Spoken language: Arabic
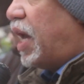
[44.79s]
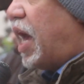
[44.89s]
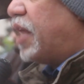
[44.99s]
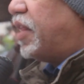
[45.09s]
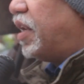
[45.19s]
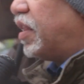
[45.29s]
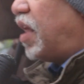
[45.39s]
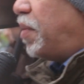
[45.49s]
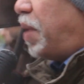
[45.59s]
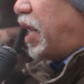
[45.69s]
هذا
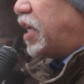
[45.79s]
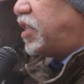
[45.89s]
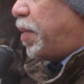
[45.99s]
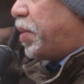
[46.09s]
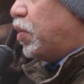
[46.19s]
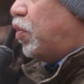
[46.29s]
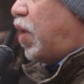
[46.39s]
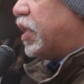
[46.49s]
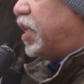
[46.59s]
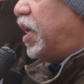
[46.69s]
النظام على سحب
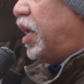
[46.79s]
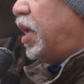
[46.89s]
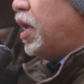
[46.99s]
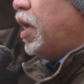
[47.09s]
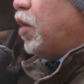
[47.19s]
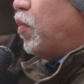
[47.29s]
قواته